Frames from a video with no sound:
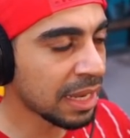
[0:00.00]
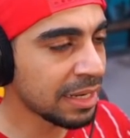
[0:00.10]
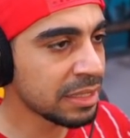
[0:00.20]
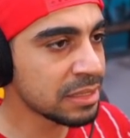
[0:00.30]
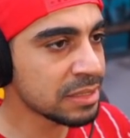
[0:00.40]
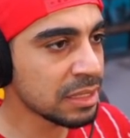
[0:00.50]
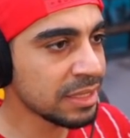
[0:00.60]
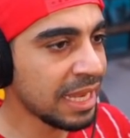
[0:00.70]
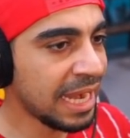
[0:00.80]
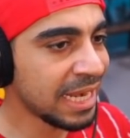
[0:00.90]
خلينا ننزل
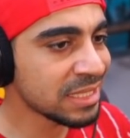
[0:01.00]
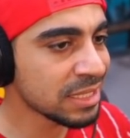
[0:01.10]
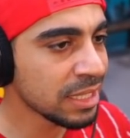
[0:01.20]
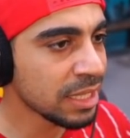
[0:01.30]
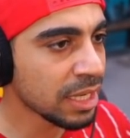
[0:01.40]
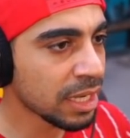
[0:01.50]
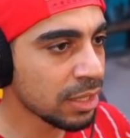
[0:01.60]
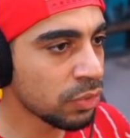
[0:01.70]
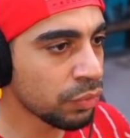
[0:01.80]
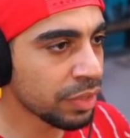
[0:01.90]
تحت
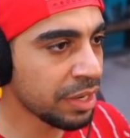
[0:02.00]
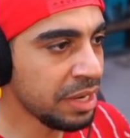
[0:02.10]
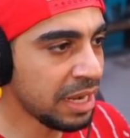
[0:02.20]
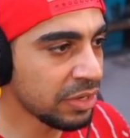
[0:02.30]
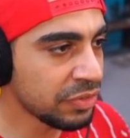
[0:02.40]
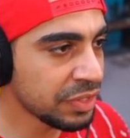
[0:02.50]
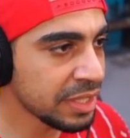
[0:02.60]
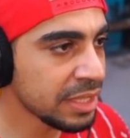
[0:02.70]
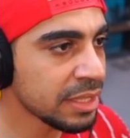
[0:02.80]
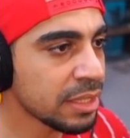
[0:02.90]
خلونا نعدي